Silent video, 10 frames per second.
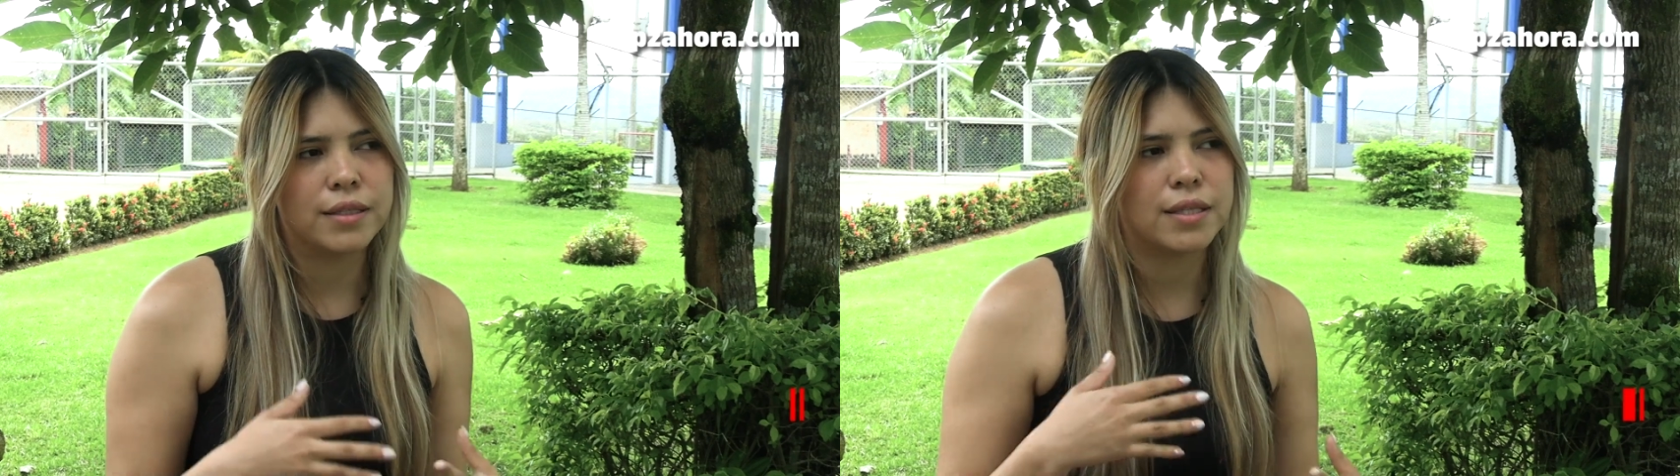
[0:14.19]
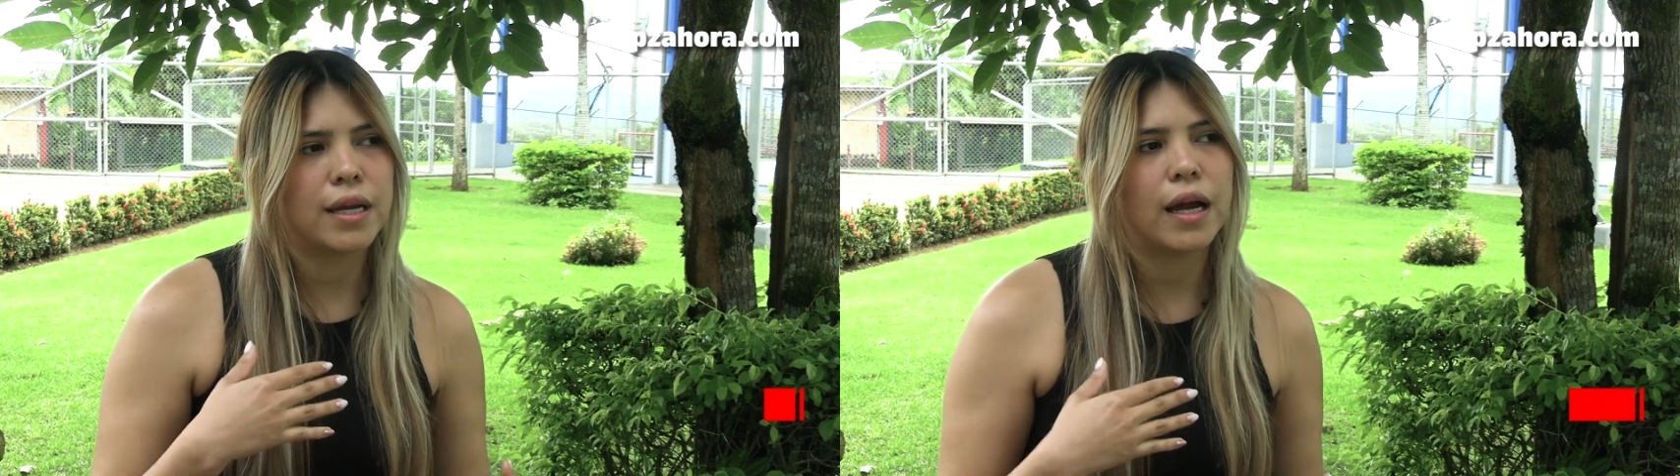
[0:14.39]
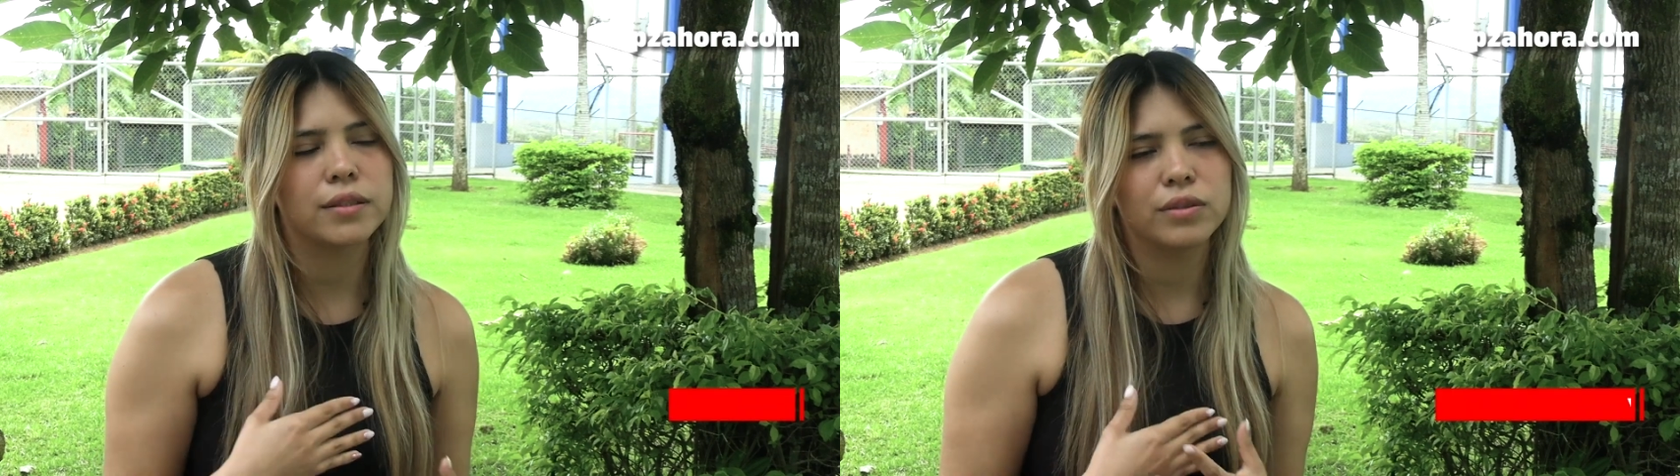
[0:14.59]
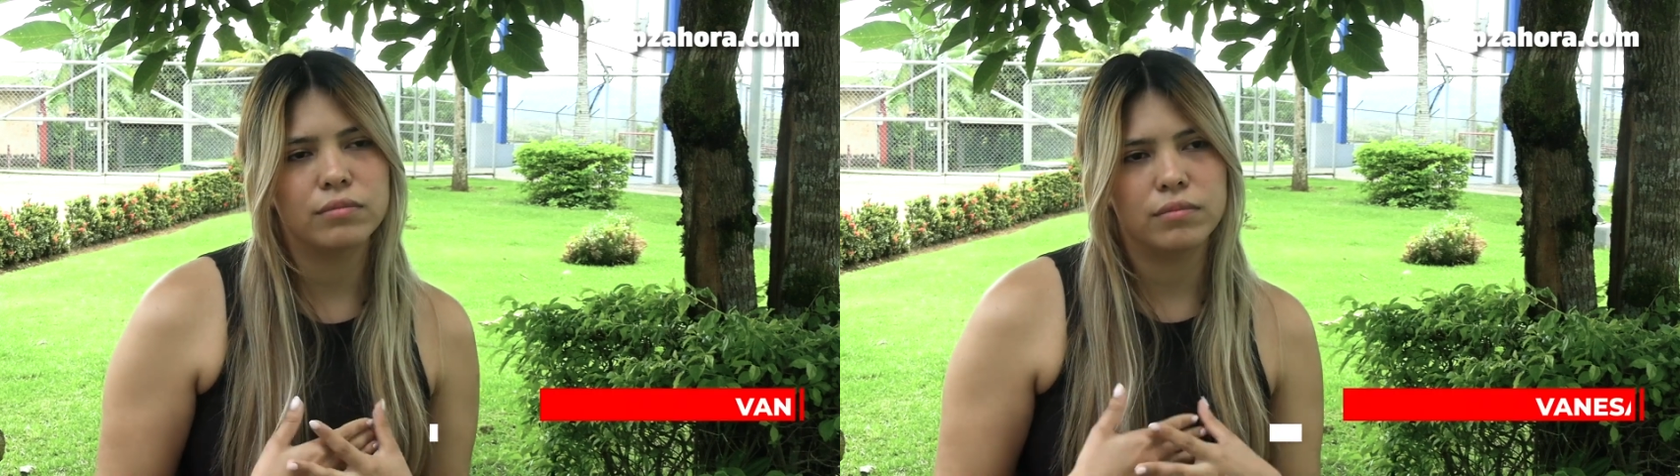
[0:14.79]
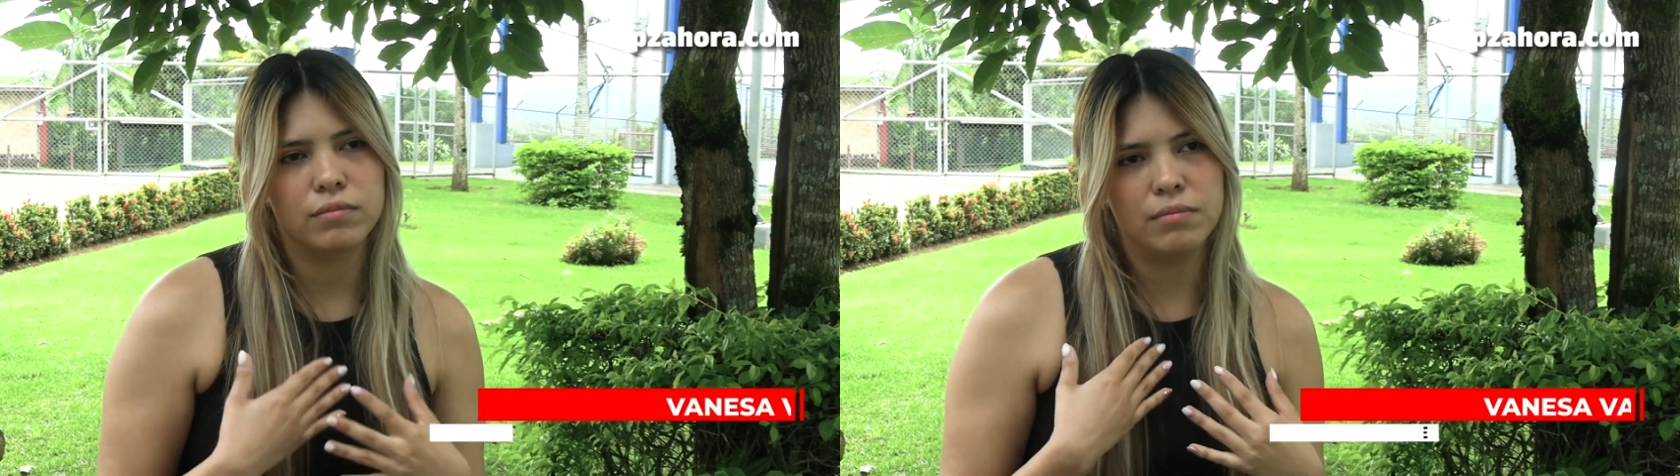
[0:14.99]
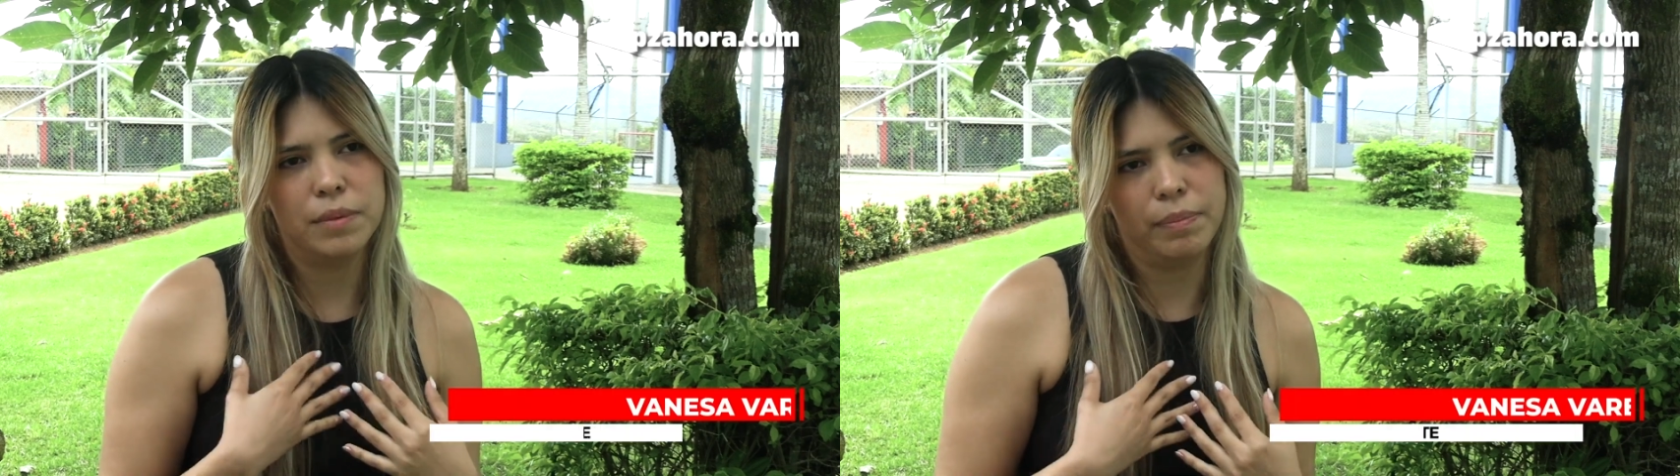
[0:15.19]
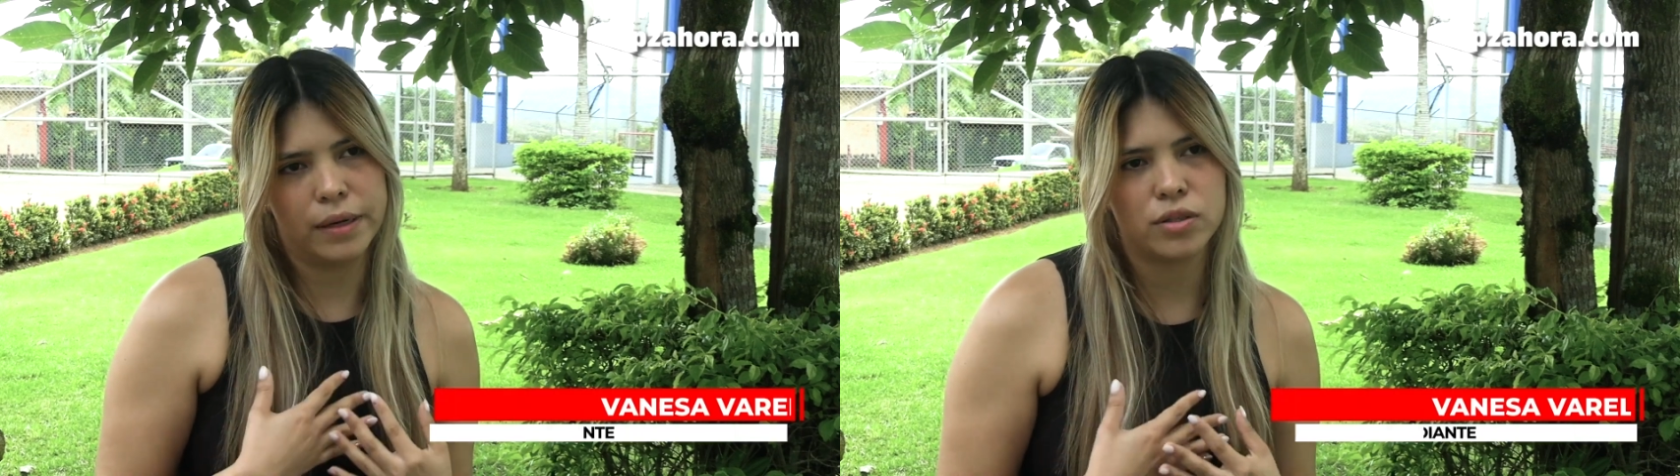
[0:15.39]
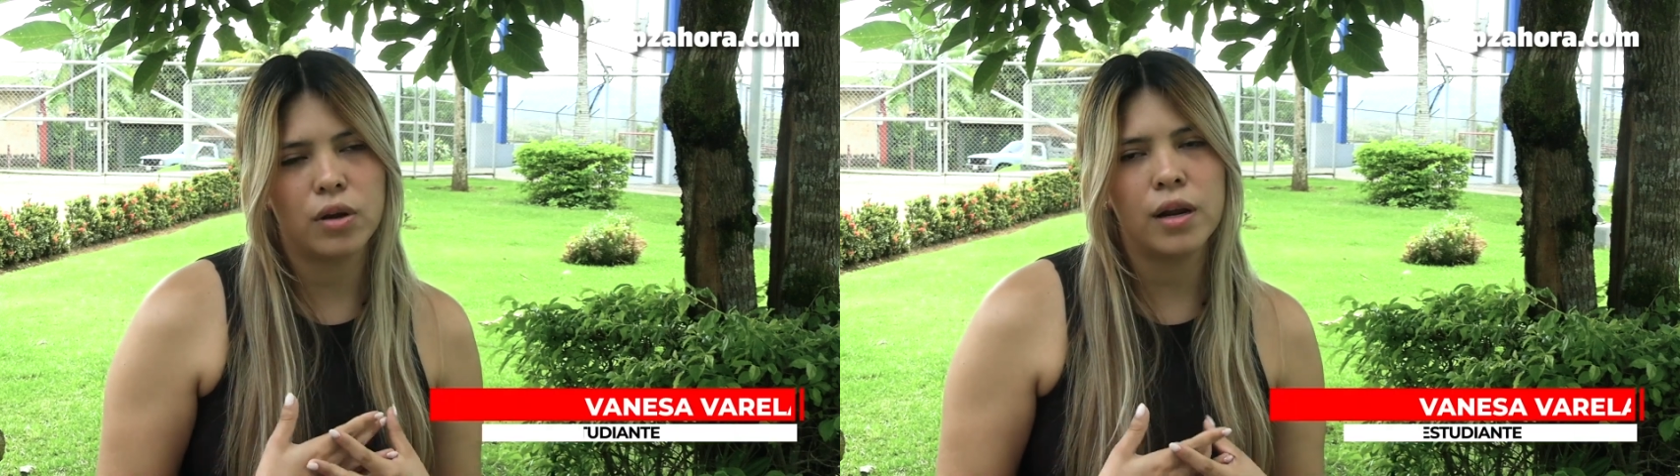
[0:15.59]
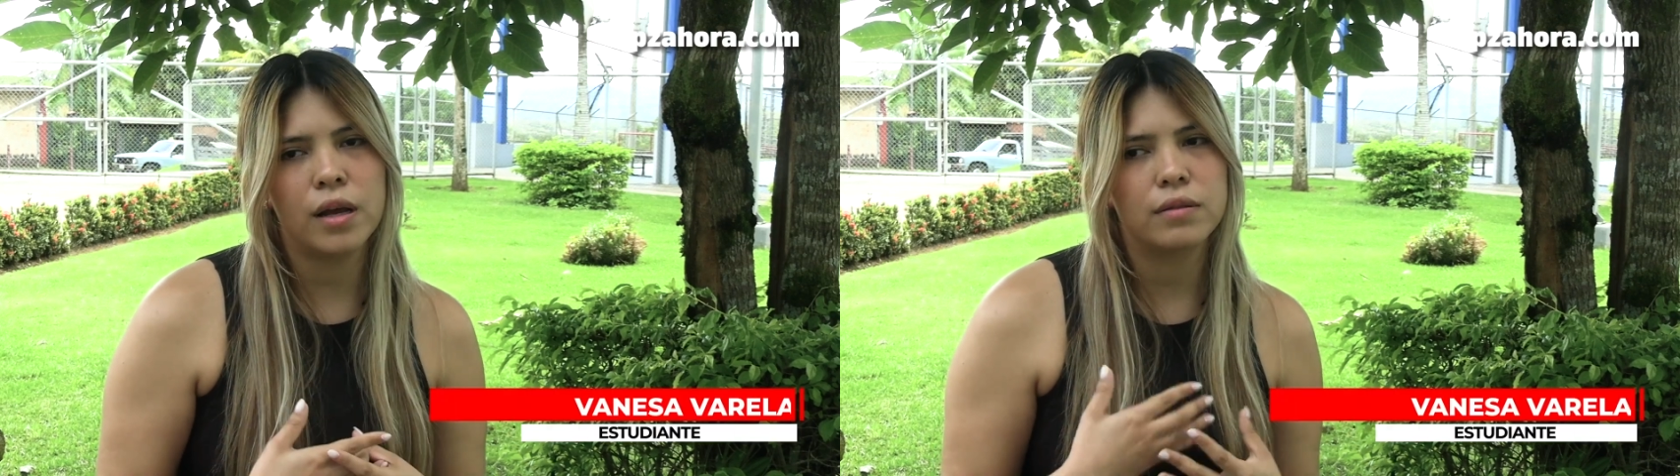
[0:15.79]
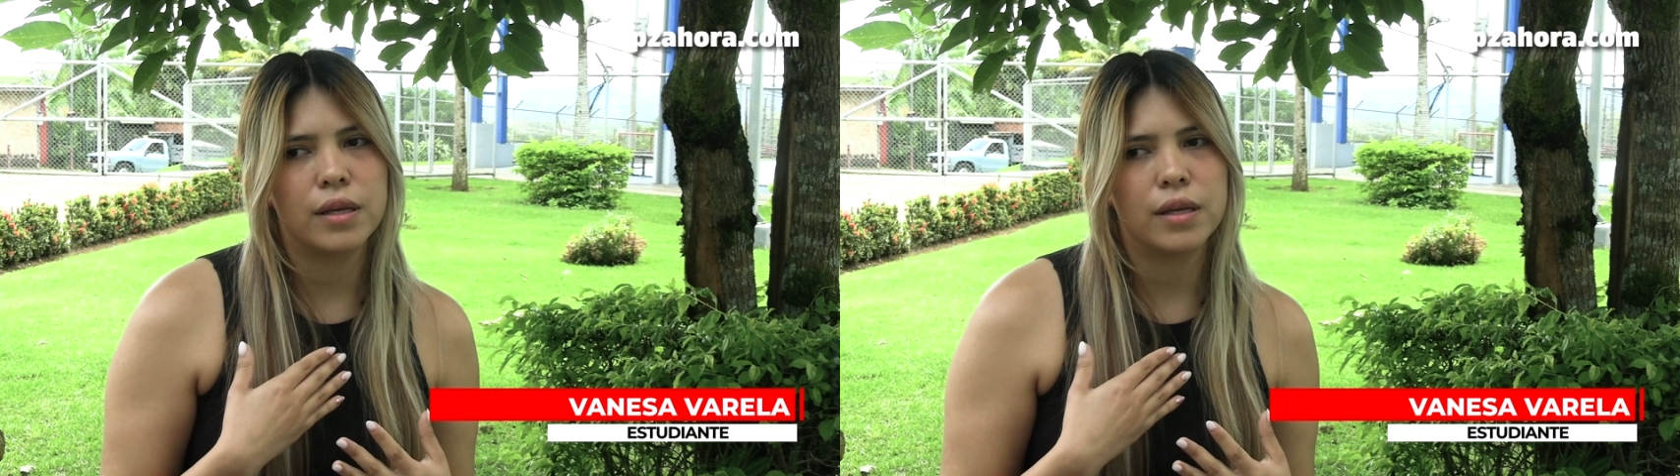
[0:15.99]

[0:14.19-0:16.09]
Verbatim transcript: este caso, mi persona.